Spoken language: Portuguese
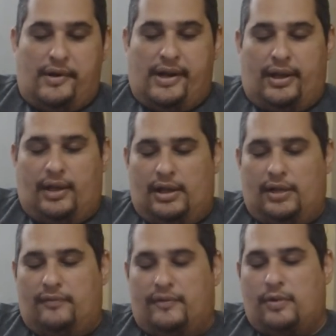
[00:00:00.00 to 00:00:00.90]
É,
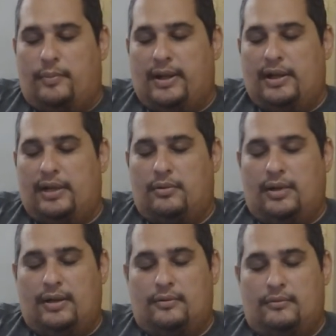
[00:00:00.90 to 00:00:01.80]
ele não vem com
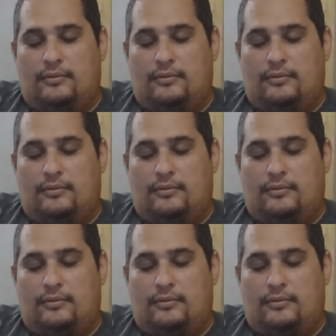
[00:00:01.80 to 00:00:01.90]
película.